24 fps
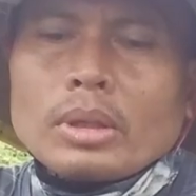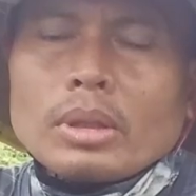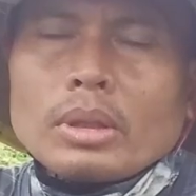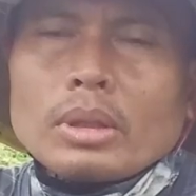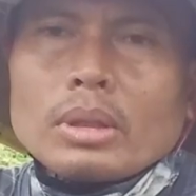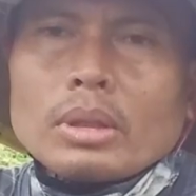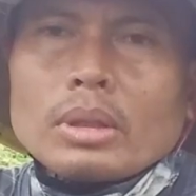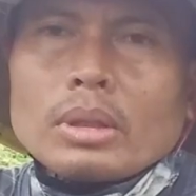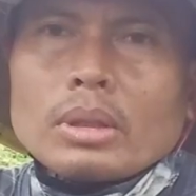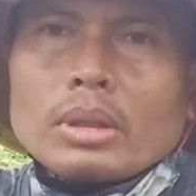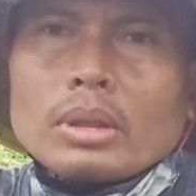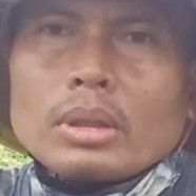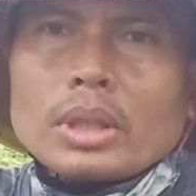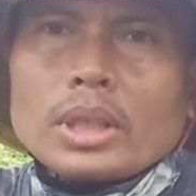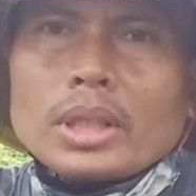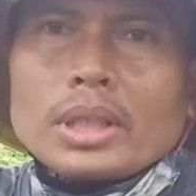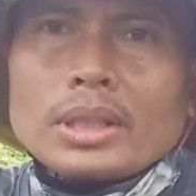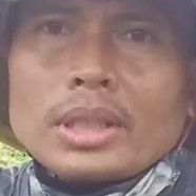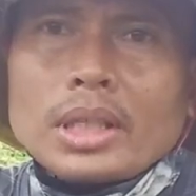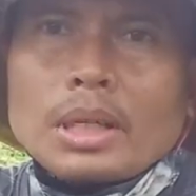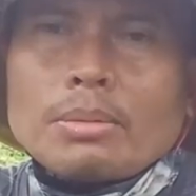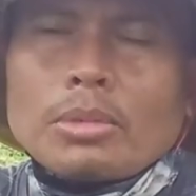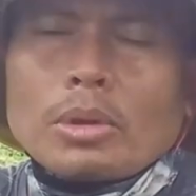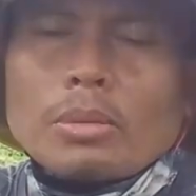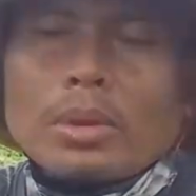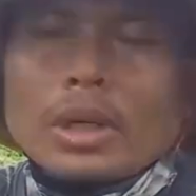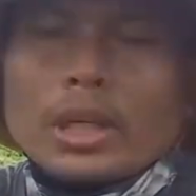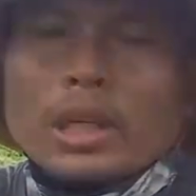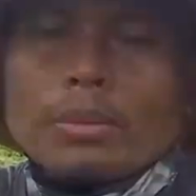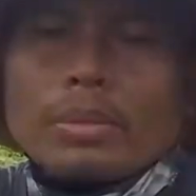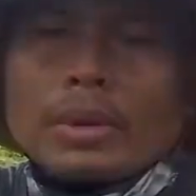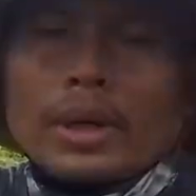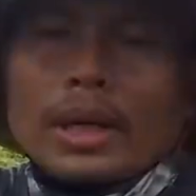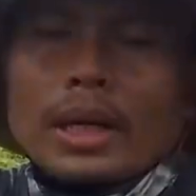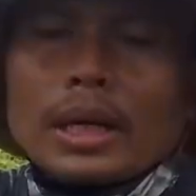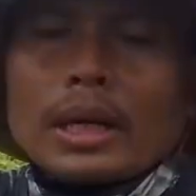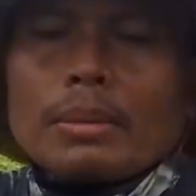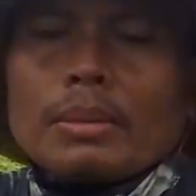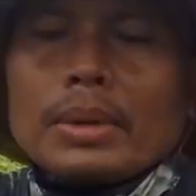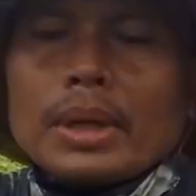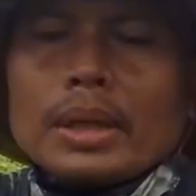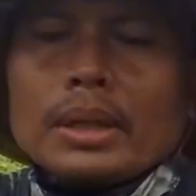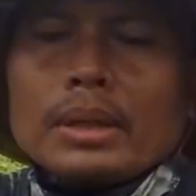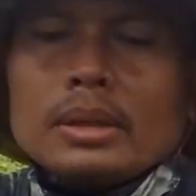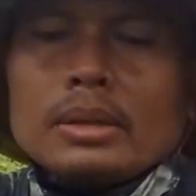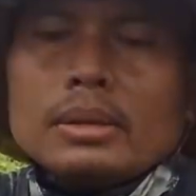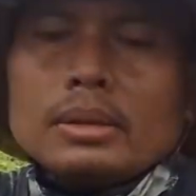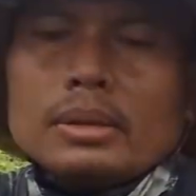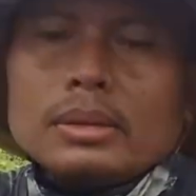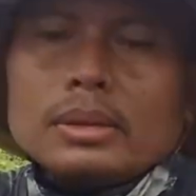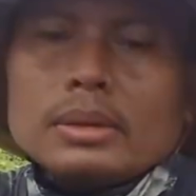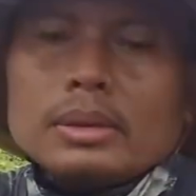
eh, kita berbagi pengalaman